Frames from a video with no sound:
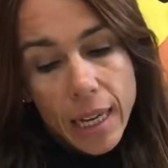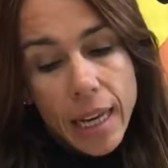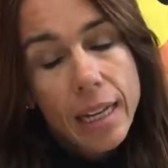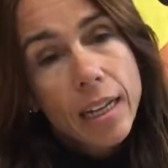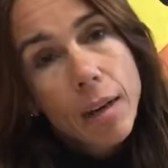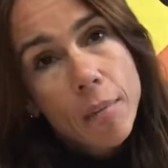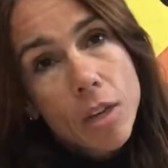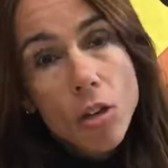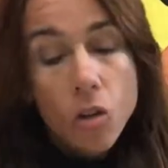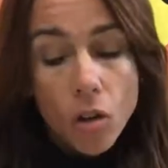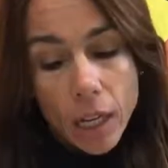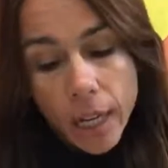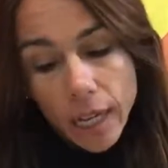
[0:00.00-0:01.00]
El camello
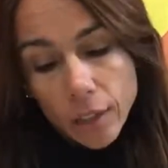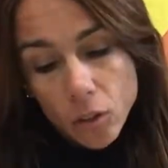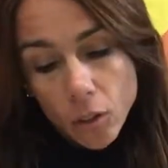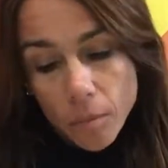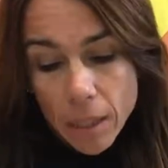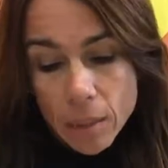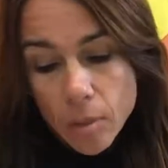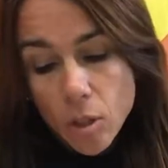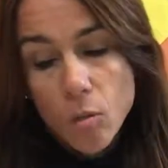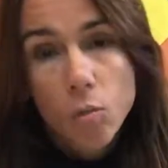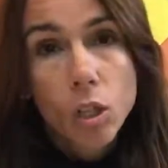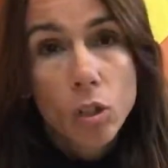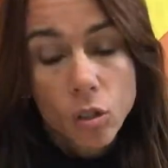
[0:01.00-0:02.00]
cojeando, más
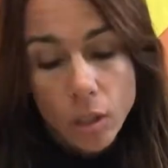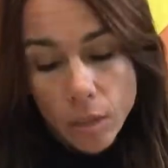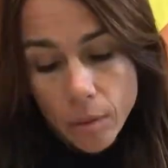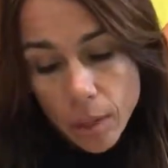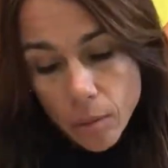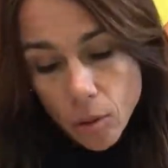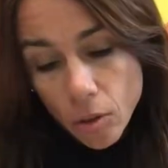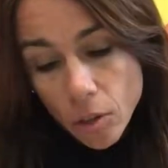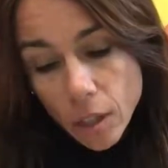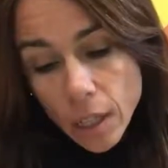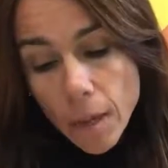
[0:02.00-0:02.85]
medio muerto que vivo,